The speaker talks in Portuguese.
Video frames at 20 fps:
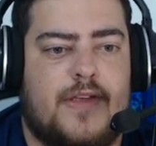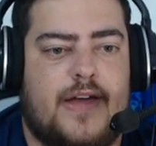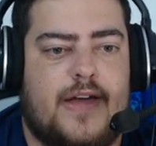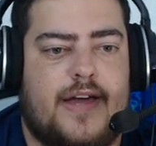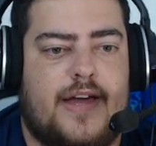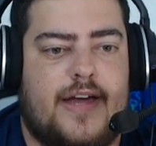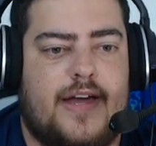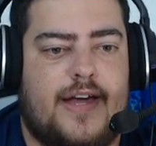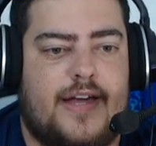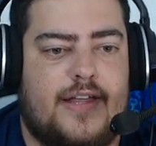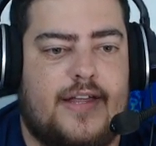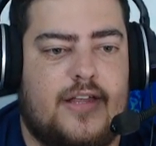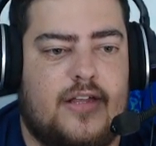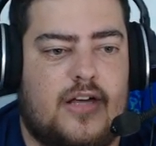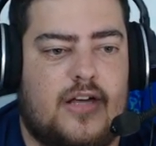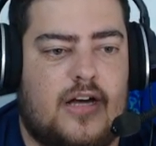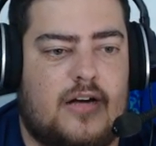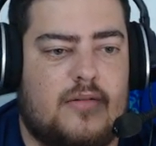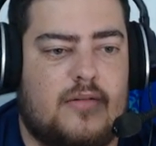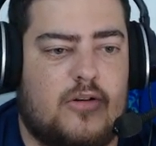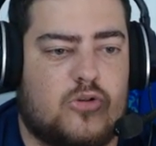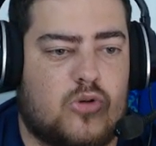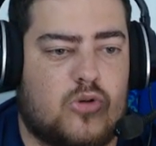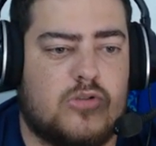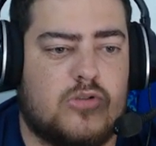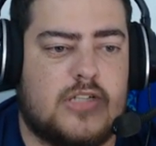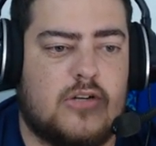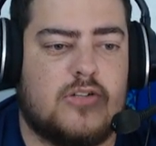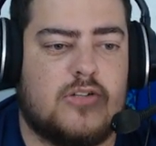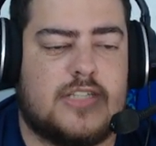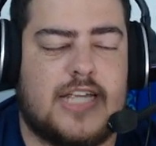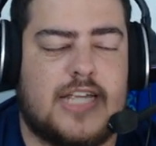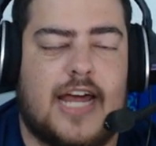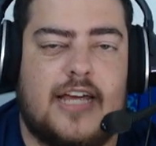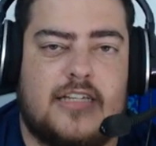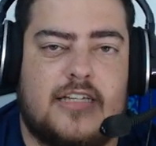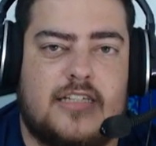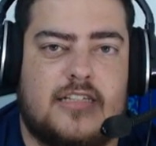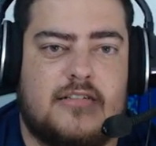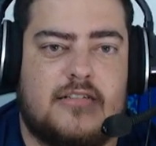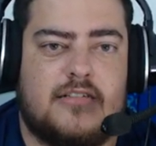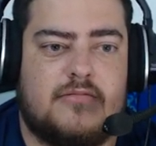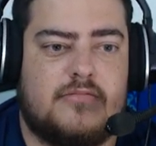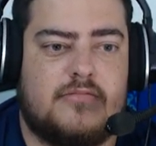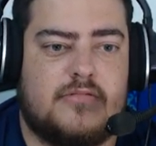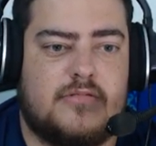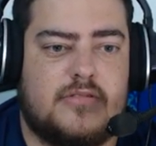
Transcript: É, eu tô usando os três.